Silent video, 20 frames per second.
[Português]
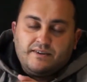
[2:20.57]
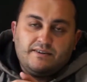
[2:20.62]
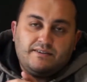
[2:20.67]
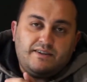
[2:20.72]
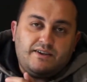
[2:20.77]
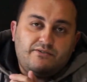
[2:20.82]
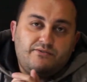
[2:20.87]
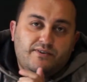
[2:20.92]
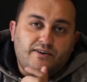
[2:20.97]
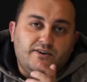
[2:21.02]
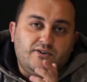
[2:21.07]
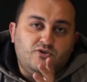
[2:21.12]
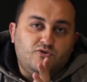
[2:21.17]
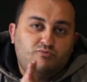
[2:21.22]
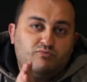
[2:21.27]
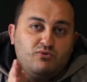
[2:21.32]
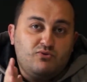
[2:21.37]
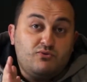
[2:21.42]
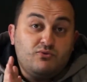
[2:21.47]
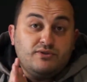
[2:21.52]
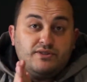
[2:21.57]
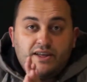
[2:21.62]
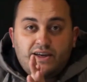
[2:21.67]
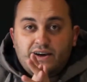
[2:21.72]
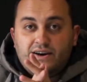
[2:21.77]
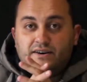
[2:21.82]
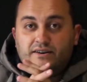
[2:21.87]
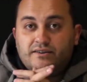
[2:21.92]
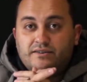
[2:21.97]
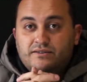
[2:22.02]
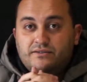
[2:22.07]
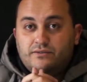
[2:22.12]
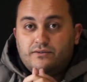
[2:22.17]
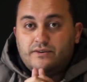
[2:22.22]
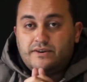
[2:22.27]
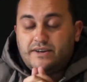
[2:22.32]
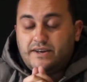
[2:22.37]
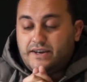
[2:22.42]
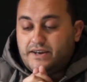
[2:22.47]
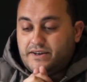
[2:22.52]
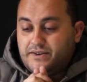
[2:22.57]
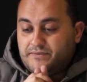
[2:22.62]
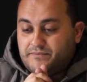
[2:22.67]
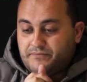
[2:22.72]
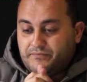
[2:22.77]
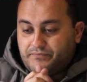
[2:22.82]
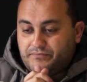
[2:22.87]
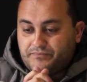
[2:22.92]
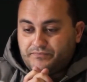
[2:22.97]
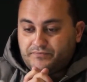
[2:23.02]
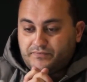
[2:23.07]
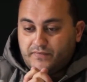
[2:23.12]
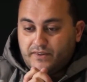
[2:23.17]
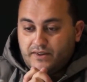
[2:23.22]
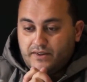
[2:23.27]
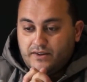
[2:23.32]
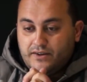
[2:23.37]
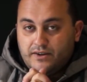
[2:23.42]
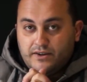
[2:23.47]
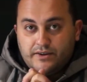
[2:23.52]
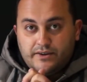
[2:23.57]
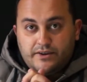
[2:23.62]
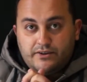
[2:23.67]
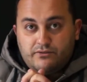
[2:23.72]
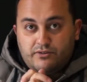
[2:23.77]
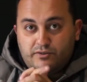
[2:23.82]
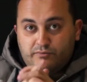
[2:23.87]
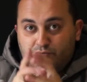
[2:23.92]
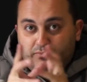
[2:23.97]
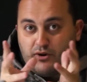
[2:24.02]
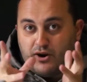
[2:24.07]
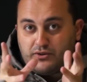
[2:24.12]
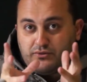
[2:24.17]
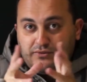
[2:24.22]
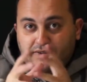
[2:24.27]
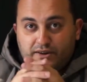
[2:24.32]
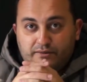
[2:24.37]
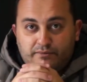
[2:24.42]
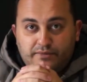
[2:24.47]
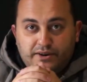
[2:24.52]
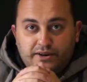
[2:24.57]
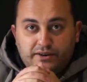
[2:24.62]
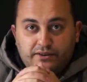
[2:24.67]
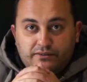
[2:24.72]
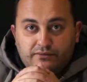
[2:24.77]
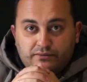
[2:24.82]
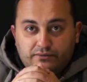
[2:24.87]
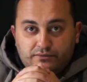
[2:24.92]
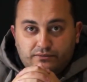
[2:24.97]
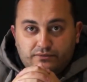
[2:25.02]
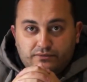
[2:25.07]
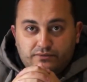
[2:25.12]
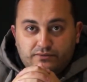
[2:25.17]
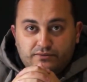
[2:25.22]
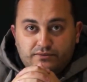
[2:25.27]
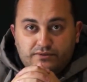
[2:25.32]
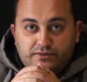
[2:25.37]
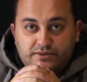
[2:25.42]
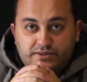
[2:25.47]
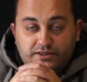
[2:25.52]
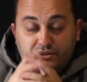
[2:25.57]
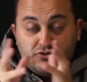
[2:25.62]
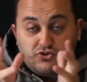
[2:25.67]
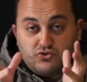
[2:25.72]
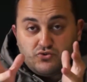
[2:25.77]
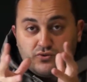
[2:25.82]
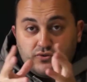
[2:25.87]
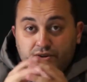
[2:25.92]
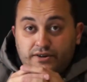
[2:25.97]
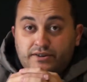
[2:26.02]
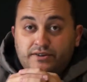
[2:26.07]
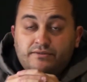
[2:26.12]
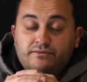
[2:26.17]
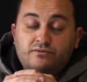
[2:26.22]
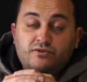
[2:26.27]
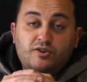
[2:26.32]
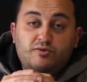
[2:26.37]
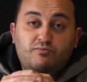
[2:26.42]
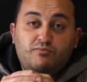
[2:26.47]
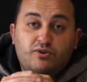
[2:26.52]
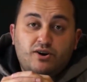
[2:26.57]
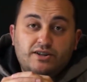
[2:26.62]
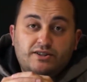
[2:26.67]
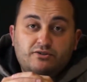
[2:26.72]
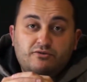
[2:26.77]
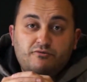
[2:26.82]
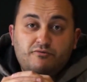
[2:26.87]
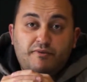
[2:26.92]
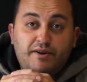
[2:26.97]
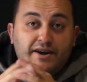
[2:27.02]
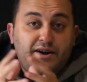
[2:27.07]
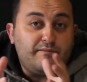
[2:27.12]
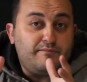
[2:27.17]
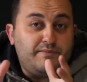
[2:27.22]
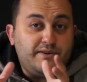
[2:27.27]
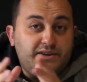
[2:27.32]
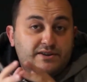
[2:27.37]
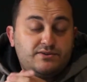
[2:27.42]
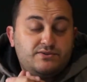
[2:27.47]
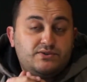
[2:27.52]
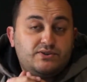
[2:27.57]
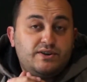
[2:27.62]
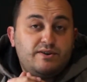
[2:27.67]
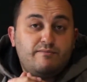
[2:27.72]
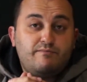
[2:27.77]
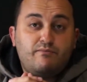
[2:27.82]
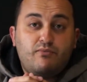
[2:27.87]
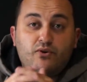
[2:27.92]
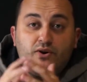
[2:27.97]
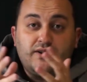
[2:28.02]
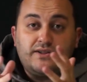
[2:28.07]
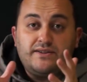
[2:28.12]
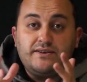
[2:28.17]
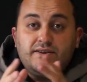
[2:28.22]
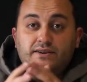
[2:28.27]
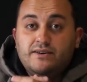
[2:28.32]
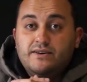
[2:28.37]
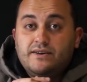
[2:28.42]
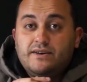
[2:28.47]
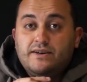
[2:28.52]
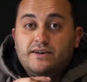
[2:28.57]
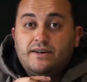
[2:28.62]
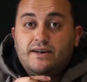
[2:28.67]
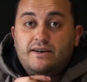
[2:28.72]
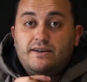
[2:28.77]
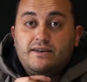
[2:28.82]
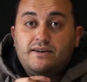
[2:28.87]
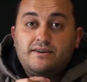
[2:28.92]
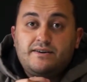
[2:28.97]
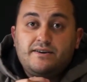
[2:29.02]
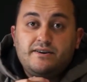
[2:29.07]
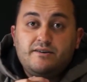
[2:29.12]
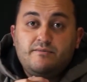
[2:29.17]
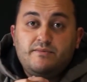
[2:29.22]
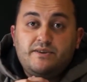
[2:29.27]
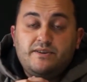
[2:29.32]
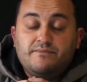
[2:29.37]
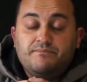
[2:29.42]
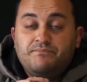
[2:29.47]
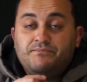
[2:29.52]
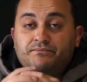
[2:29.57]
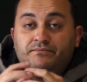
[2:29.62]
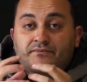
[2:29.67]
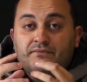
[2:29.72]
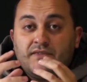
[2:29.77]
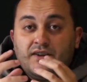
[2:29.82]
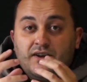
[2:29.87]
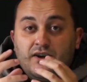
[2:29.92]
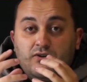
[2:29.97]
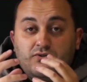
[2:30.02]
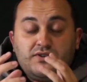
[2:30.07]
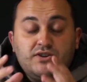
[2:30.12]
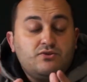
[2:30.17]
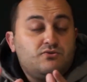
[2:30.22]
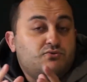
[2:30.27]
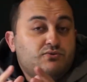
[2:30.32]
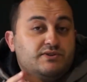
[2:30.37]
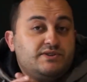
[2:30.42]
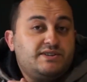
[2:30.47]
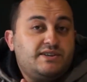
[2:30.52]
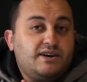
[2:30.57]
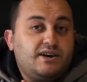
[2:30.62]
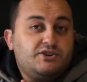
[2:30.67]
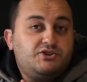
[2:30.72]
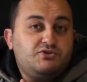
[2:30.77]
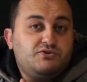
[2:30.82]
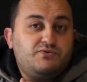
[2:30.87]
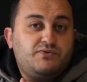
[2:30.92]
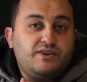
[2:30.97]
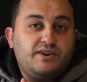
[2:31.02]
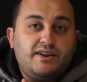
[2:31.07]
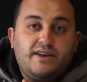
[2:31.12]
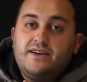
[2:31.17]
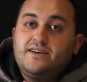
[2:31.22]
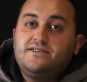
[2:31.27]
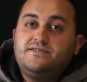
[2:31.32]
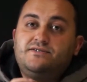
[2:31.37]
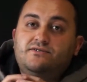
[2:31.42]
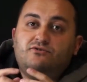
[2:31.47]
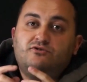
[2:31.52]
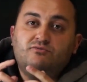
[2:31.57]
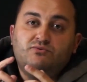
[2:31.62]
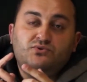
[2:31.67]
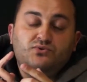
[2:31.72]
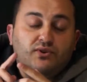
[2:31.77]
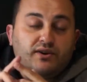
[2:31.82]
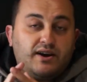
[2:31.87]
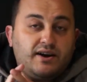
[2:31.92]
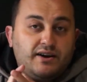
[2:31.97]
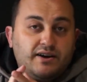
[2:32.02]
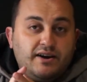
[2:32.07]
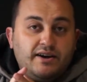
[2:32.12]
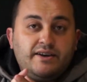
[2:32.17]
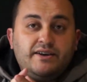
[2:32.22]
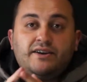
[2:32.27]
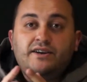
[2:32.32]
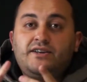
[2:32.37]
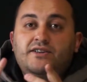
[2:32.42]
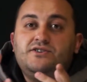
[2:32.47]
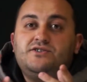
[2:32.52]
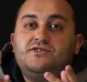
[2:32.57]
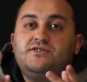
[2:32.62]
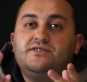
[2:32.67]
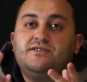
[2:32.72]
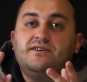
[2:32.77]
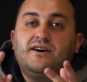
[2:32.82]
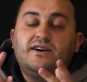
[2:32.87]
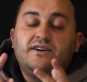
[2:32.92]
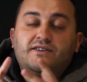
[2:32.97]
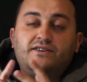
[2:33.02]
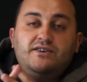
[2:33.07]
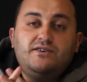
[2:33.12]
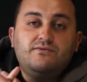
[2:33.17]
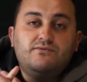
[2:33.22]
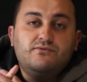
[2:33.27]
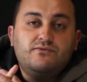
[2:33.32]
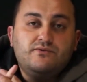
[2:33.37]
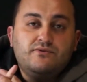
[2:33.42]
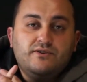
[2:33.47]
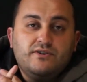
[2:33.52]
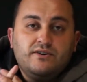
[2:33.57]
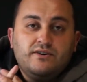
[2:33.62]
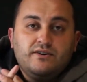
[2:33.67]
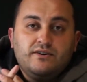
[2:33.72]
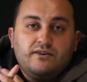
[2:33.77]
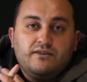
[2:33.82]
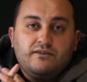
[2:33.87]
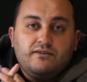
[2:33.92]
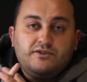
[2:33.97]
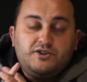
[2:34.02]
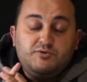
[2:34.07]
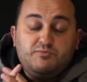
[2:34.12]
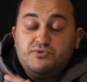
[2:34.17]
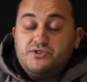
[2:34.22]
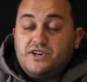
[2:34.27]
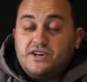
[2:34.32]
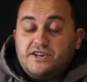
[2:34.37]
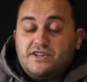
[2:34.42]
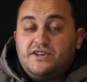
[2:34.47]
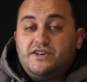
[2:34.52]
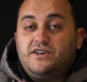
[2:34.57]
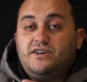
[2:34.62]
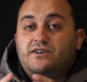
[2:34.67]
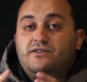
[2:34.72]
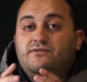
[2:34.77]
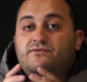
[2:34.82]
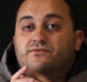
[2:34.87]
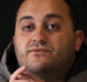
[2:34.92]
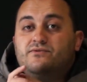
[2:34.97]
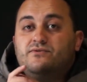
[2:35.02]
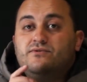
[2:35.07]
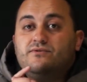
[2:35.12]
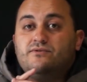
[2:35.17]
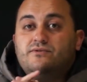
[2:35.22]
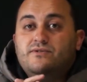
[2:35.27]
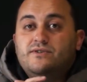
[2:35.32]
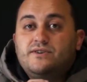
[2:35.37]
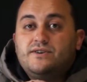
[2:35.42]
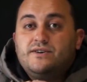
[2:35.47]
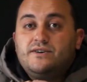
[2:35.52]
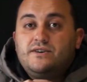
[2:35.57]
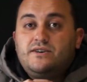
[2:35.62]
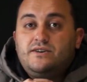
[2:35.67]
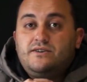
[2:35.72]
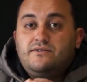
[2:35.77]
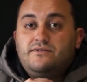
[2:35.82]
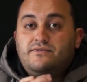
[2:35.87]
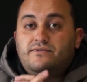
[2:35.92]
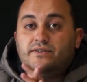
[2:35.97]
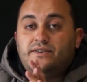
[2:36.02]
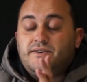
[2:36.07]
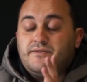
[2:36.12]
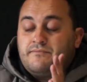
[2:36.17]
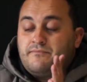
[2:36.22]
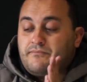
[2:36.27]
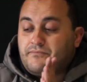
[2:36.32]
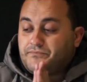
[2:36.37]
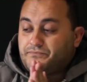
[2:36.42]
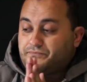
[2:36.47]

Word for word: né? falando um pouco dela, ok? E não importa o tamanho do sensor, não importa o megapixel, o que importa é que a câmera, os recursos que ela te oferece, como trocar lente, arquivo, tipo de arquivo, enfim,